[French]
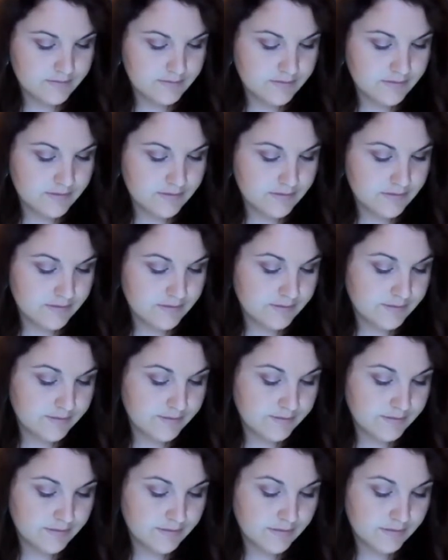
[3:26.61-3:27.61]
est
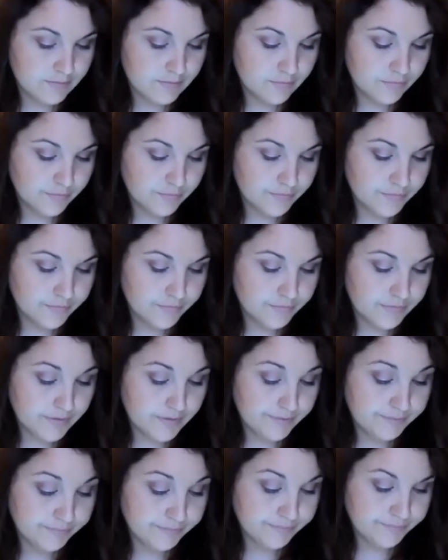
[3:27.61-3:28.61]
décédée. Donc
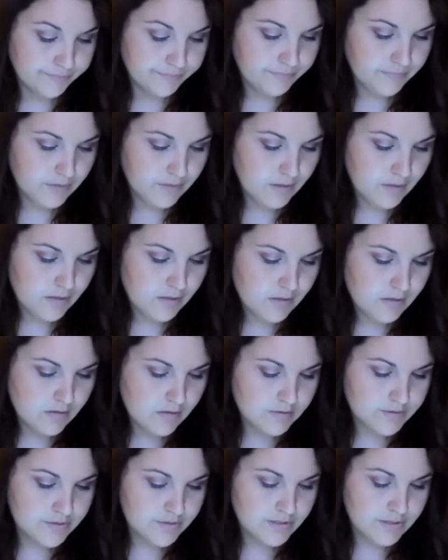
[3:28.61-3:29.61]
voilà,
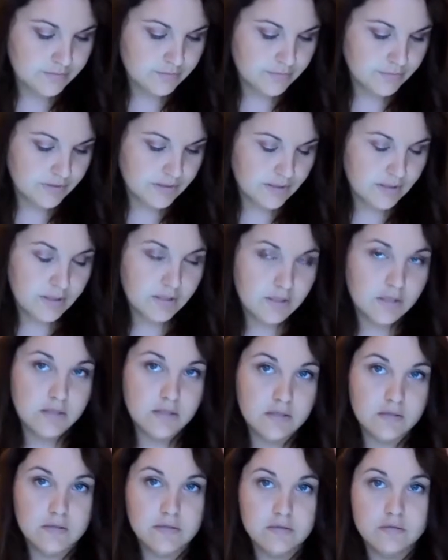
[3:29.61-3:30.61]
je l'adorais
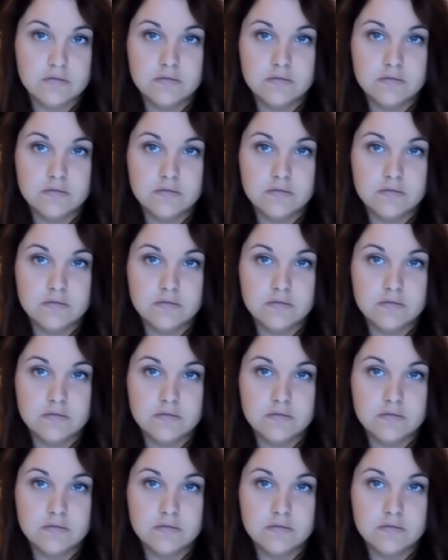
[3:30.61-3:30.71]
et